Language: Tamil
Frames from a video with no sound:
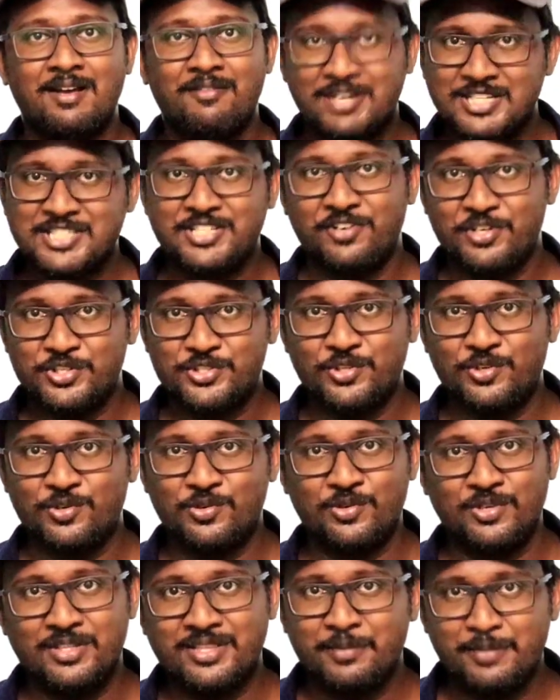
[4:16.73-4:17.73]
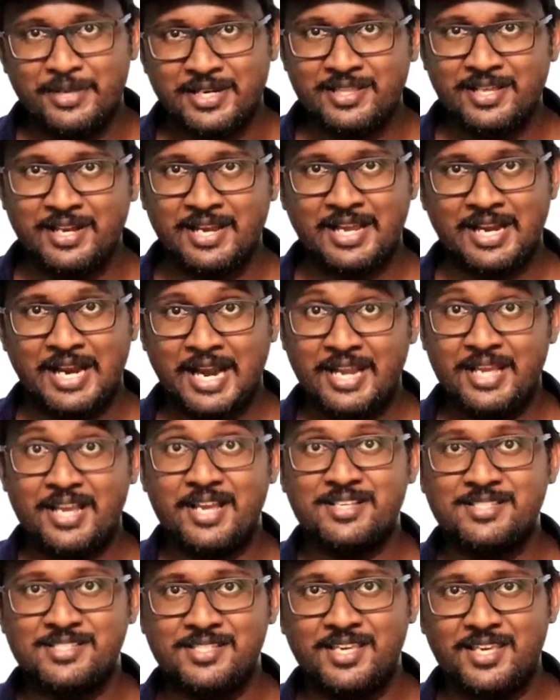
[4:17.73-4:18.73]
வருஷ வருஷம் இந்த மாதிரி தானே
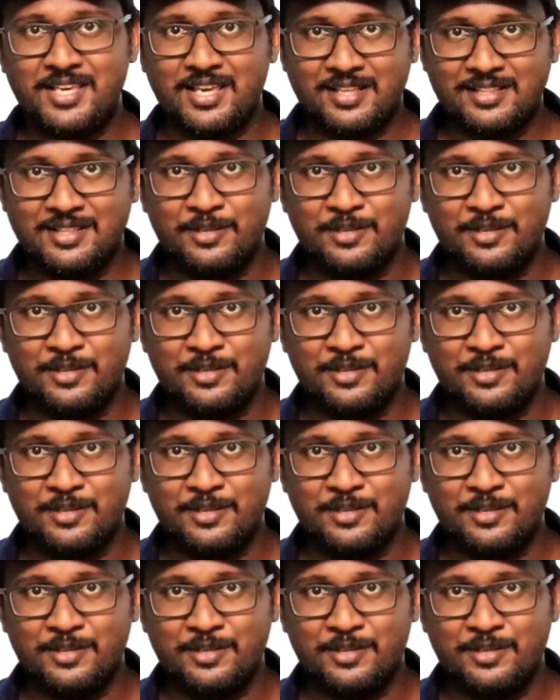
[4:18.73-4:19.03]
கடைசி